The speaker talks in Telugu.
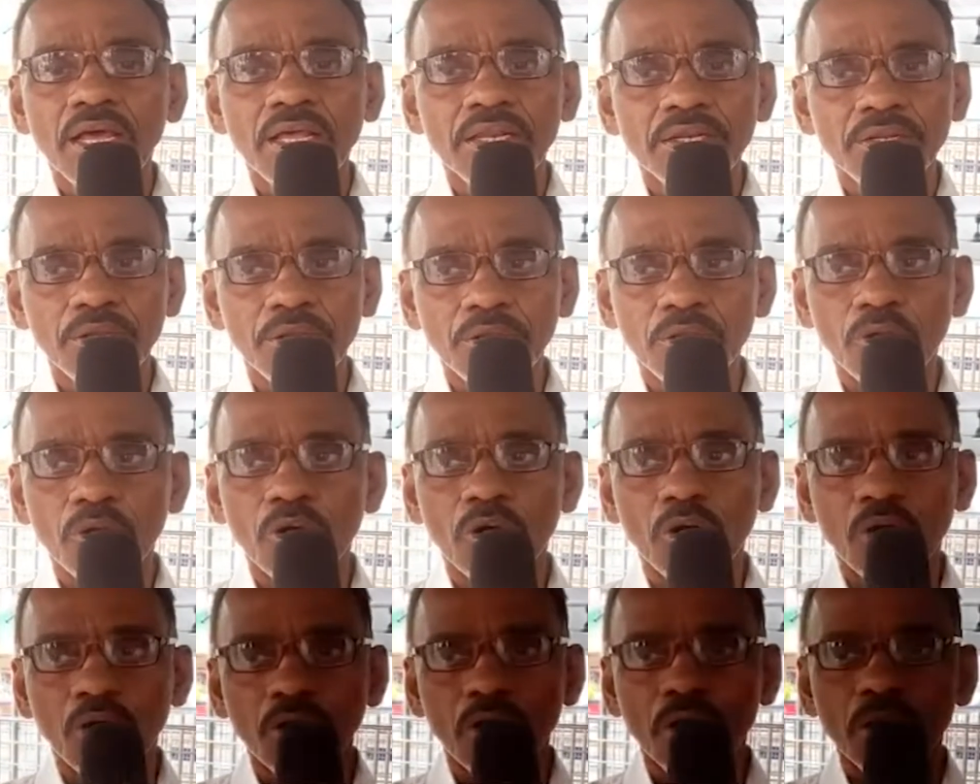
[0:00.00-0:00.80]
నేను
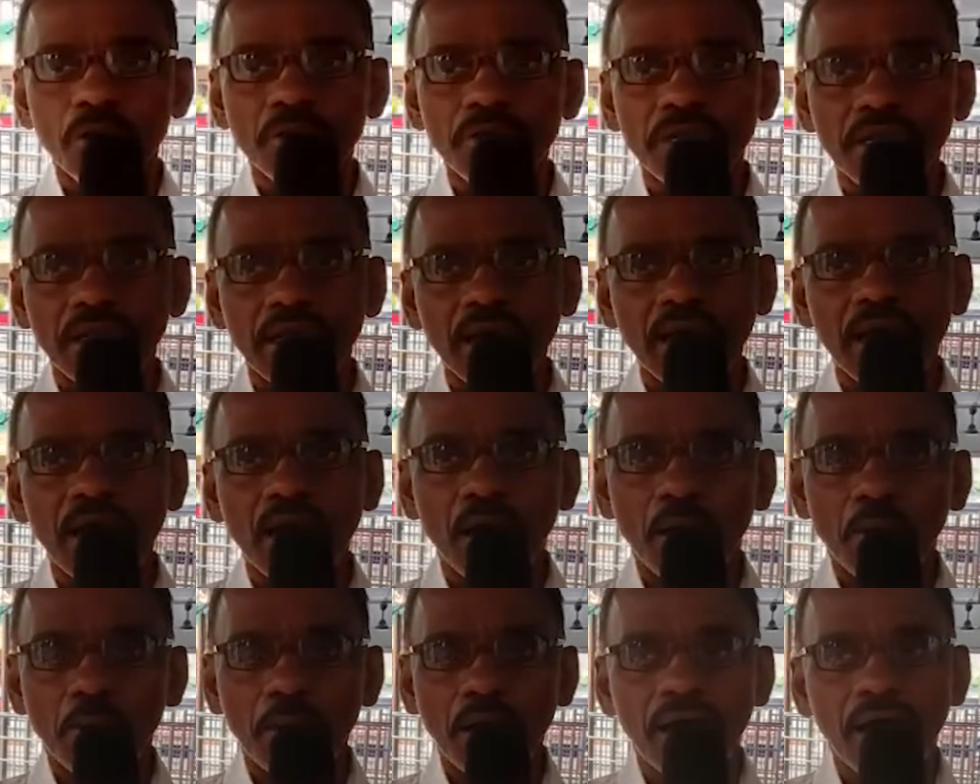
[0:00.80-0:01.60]
ఇంకా
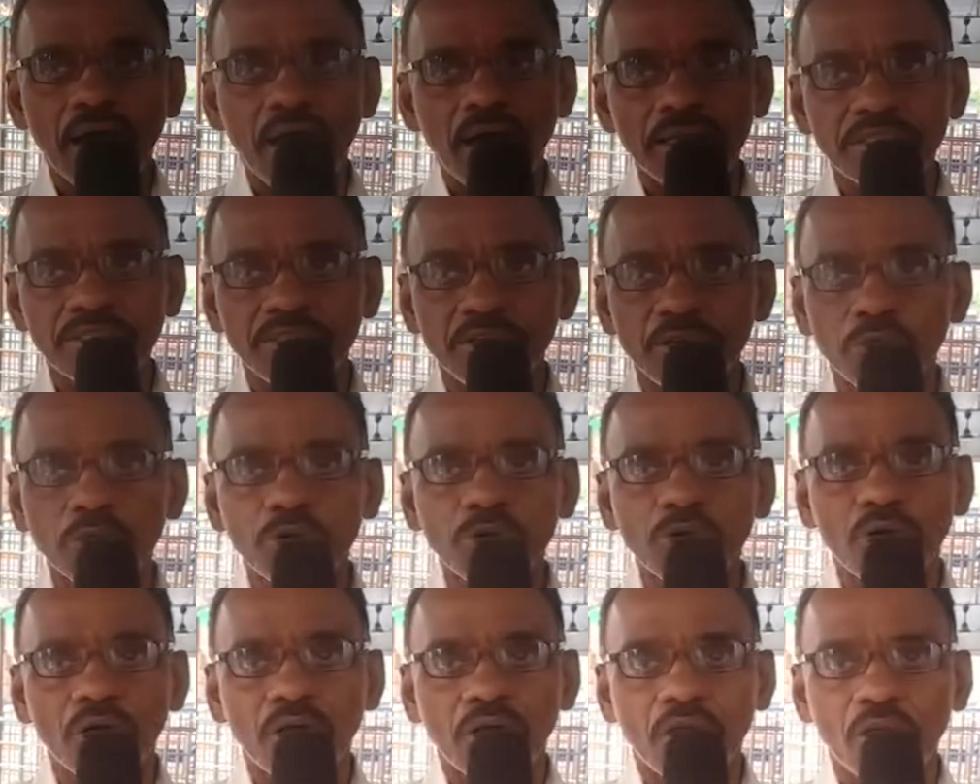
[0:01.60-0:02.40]
ఆ దేవుడు
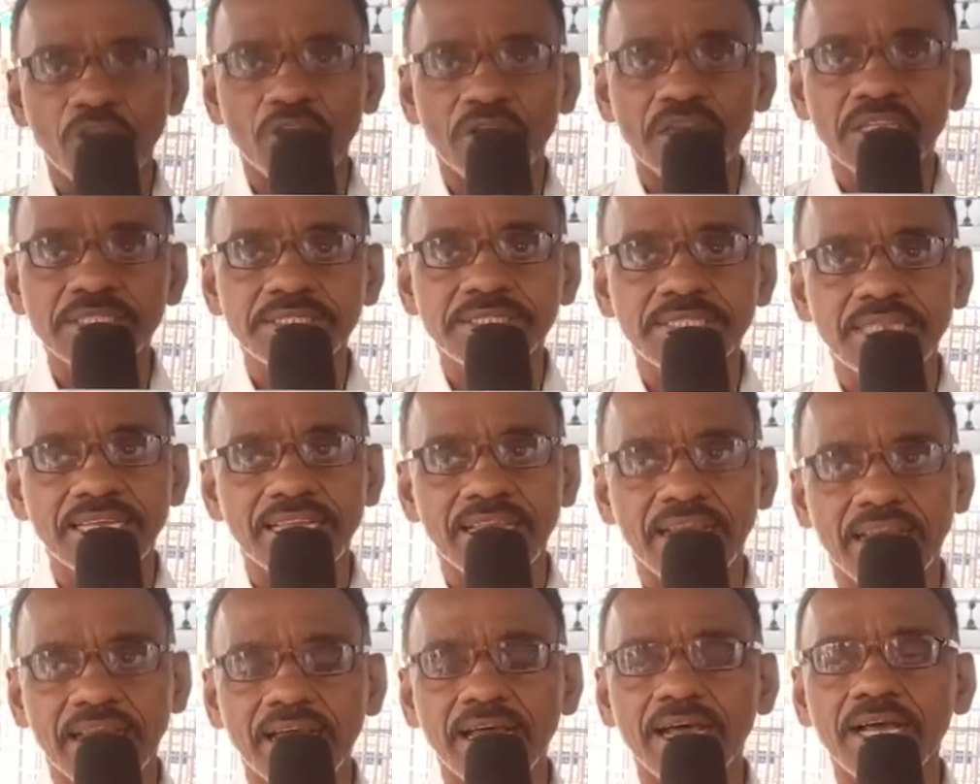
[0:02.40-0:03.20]
కనుకరిస్తే
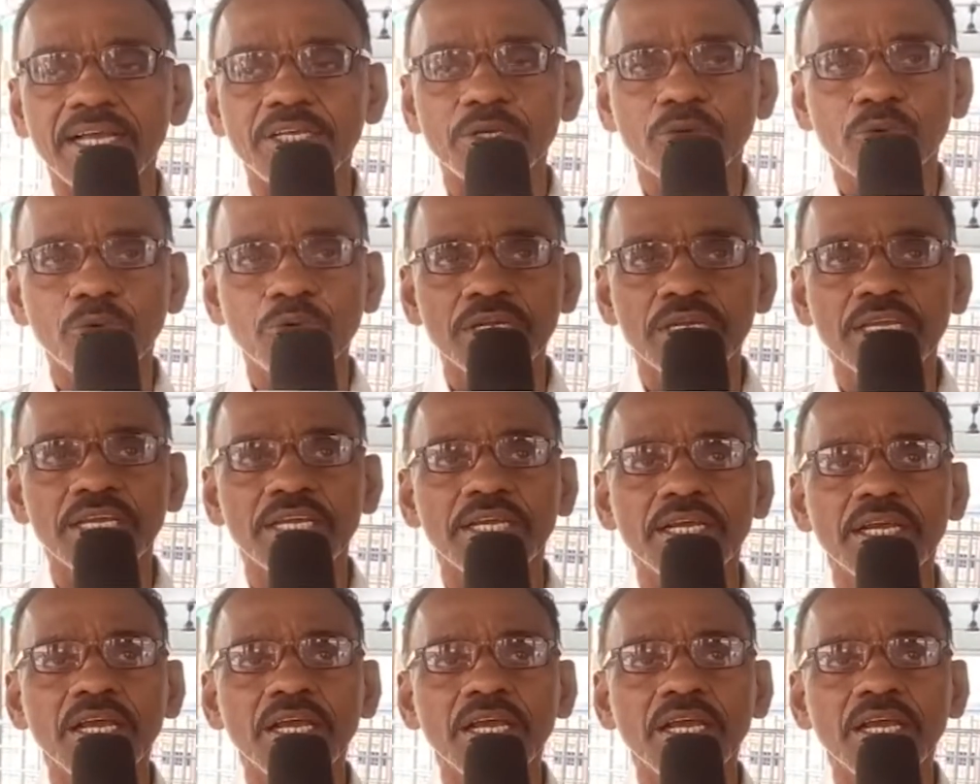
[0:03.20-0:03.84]
ఇంకా ఈ గుడికి